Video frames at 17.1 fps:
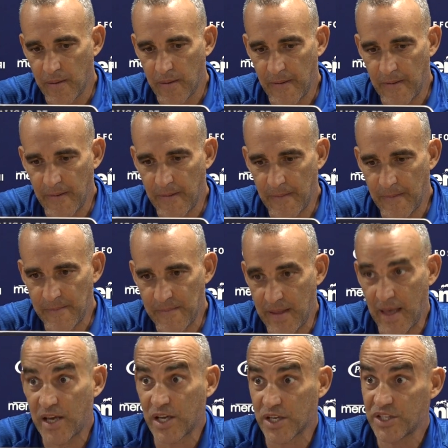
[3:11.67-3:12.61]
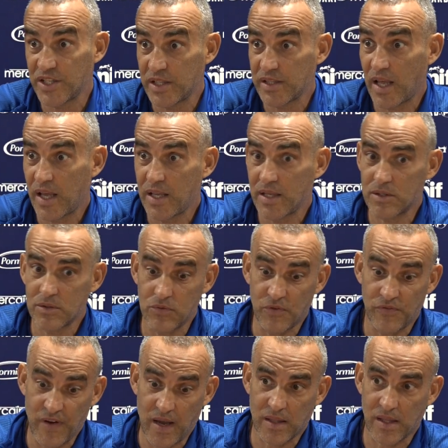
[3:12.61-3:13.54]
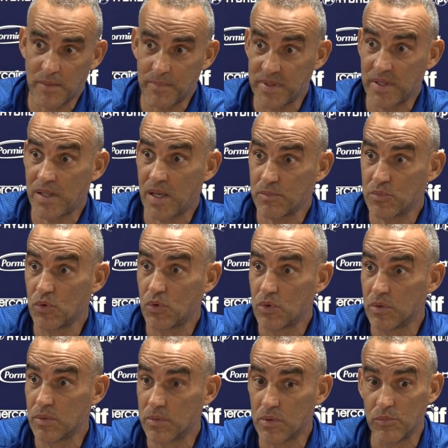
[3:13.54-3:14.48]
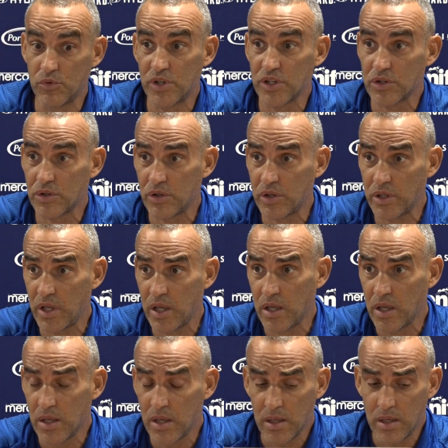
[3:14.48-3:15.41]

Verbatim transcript: Uh, acrescenta a isso o facto de representarmos um clube com muita história,